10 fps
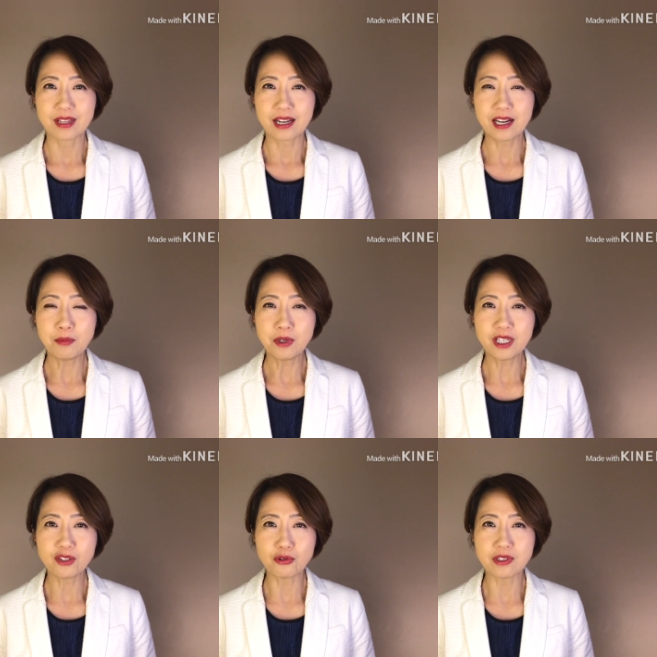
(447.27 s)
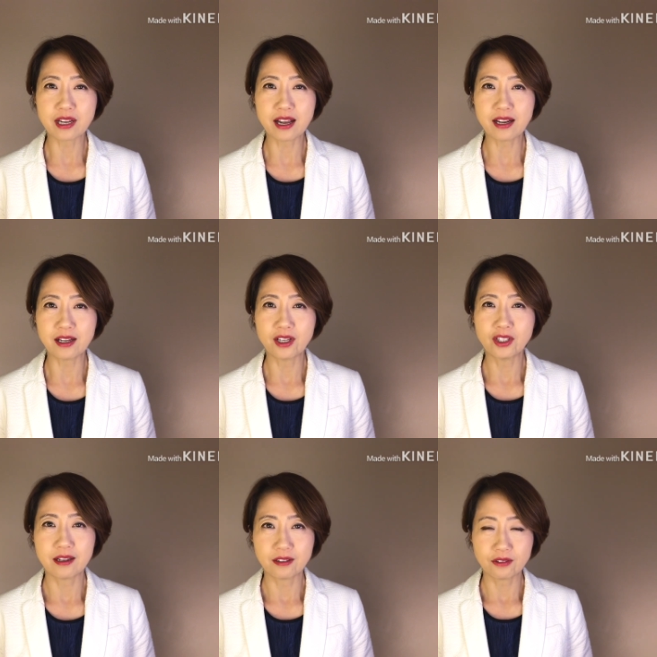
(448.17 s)
할머니의 존재가
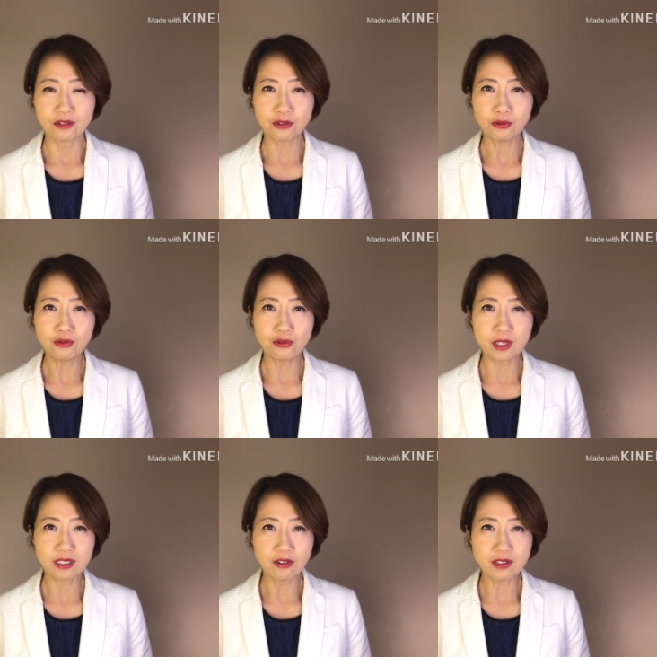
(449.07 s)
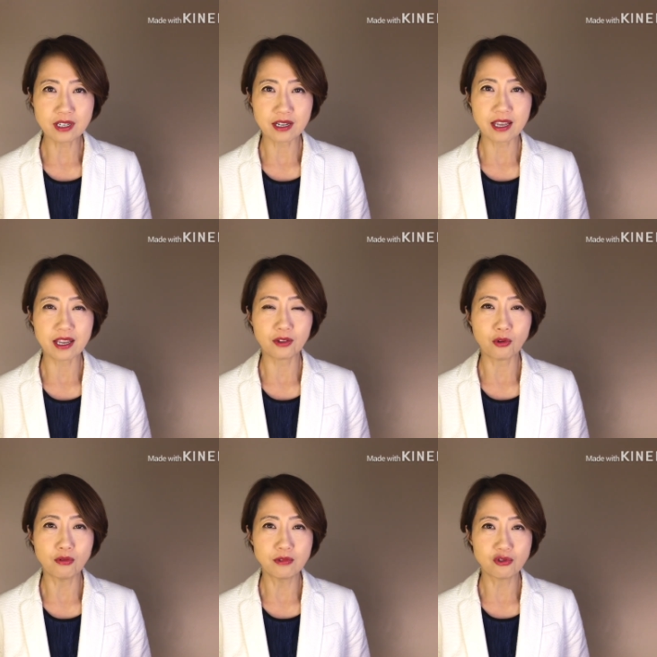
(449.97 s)
손주의 성장에
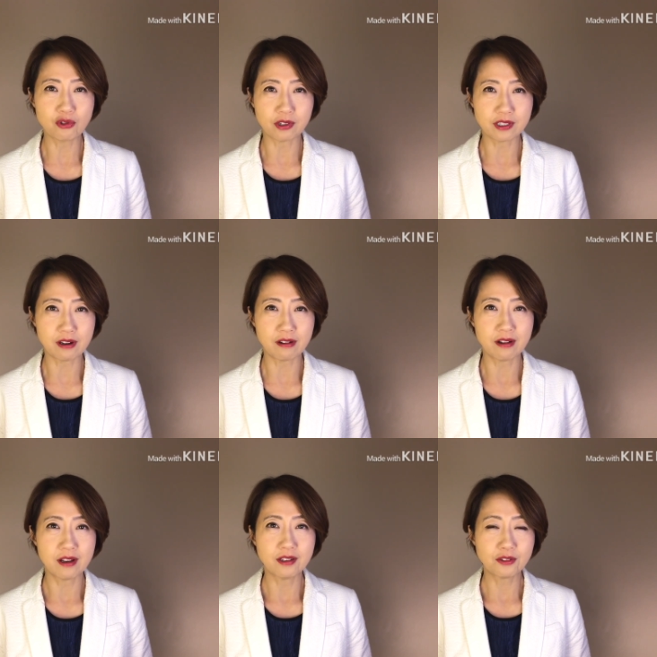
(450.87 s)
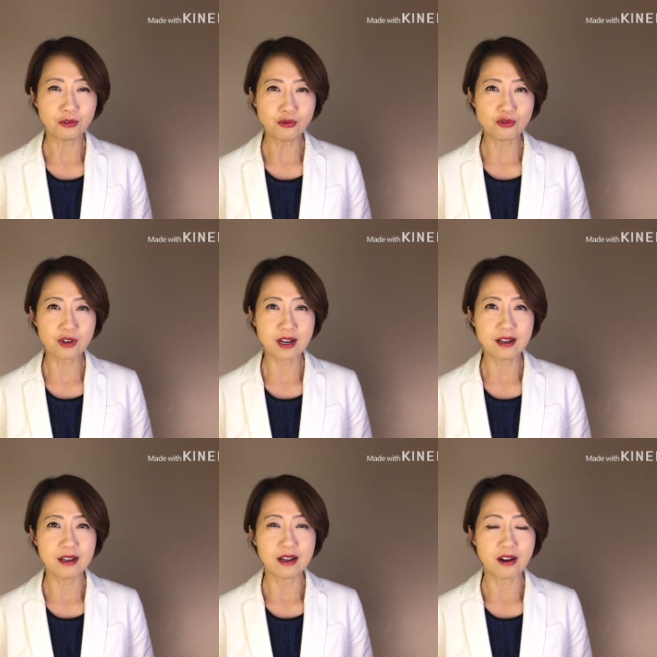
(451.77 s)
도움을 주어서 손주가
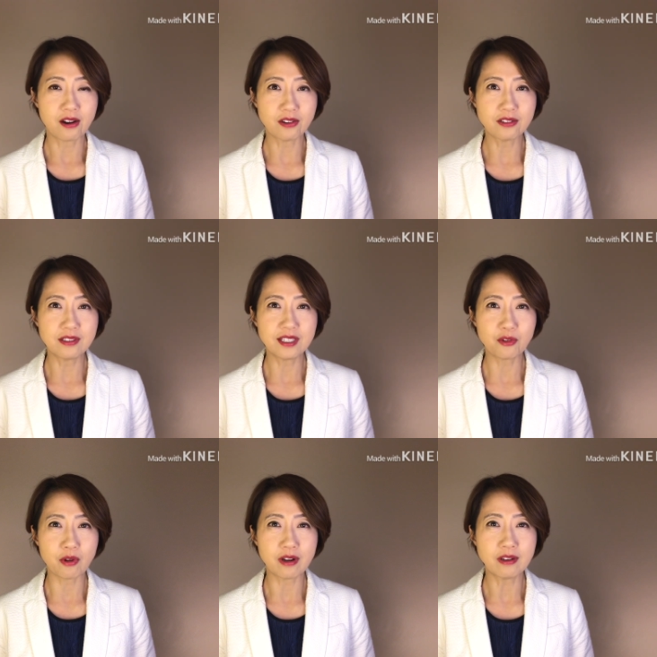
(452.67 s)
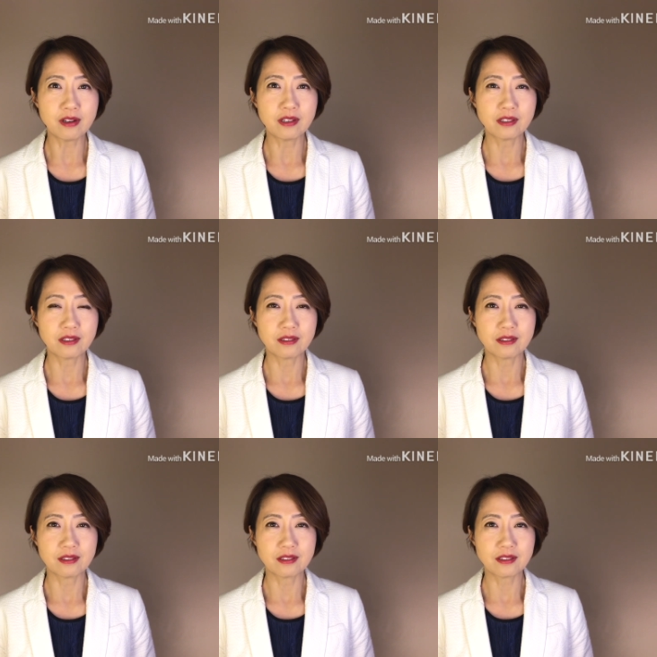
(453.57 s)
어른이 되어
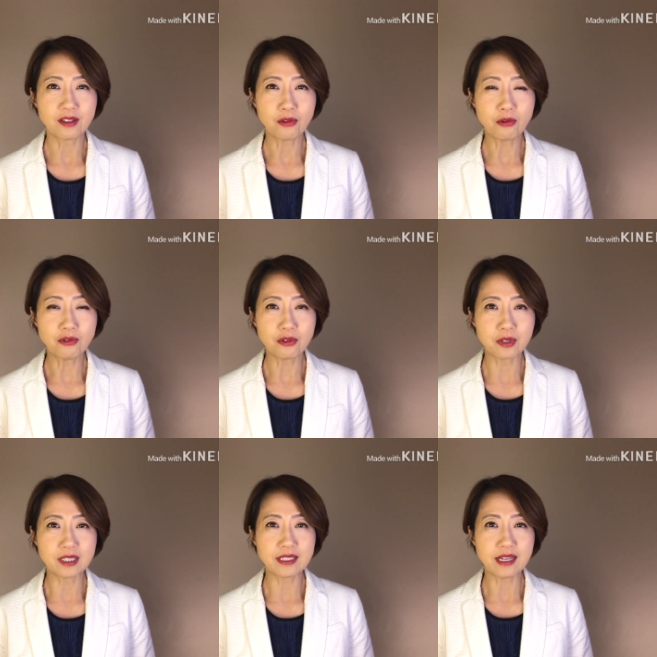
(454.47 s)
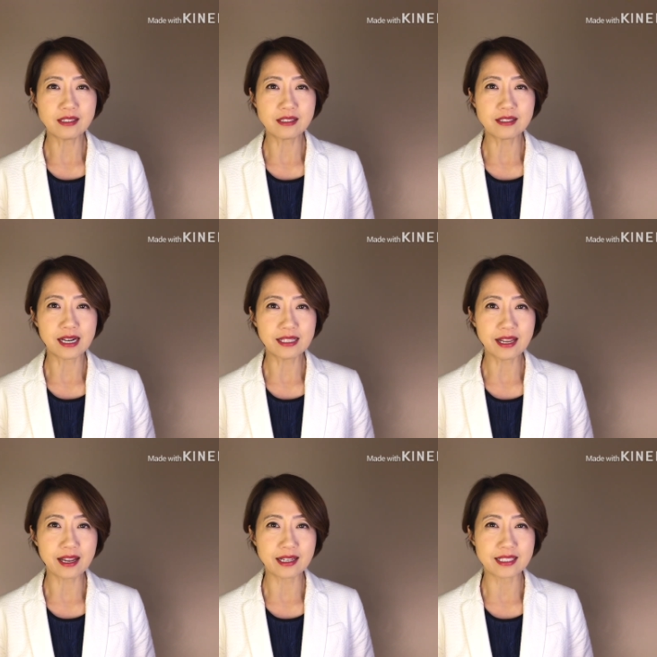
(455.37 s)
성공적인 생식을 할
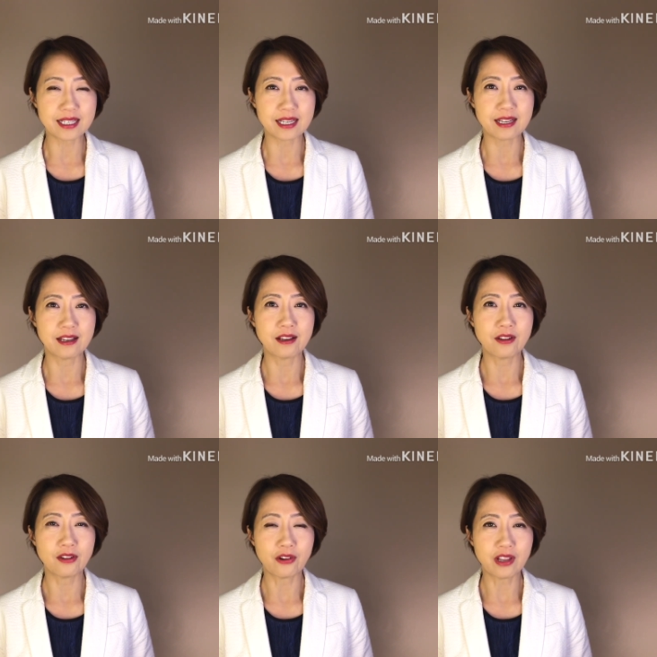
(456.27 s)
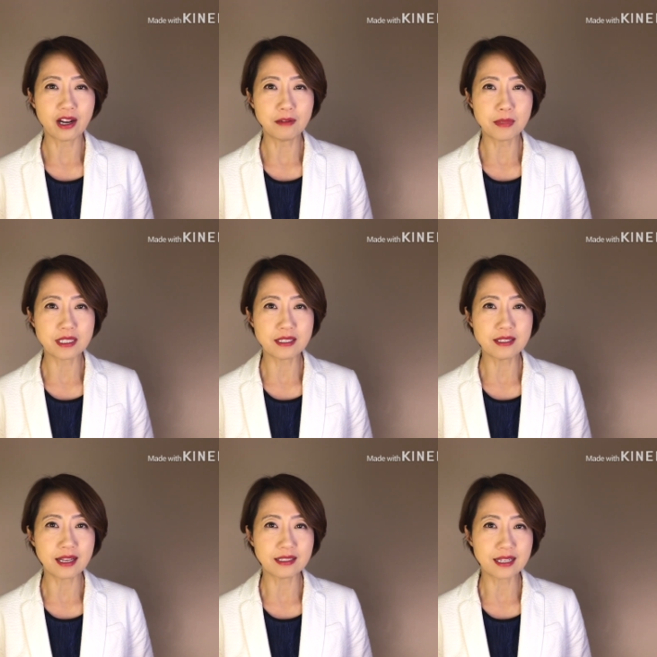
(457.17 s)
때까지 영향을
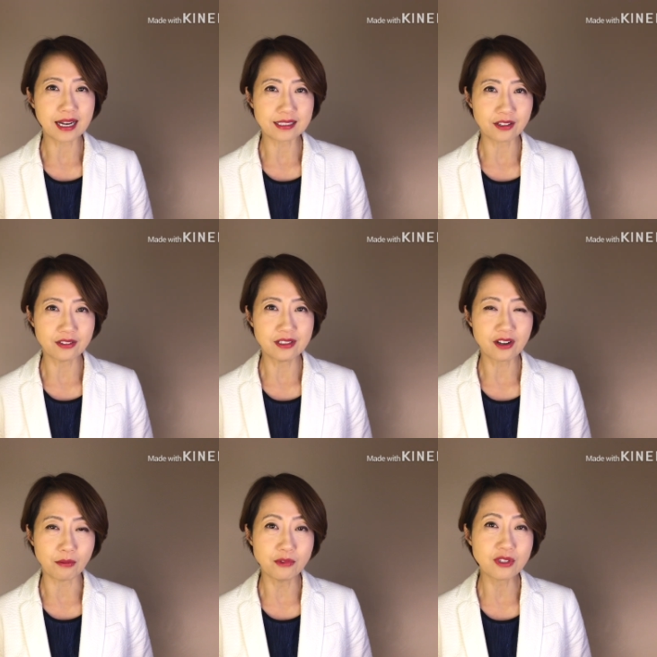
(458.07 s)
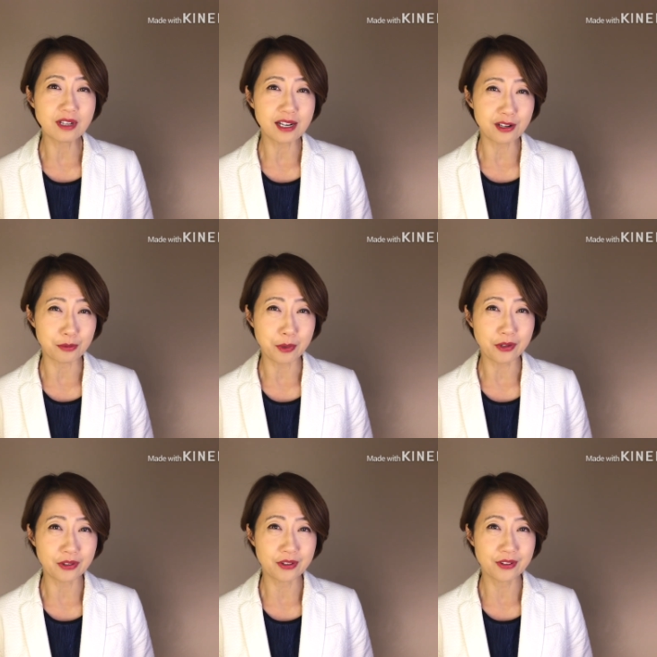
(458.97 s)
미친다는 가설을 검증하려면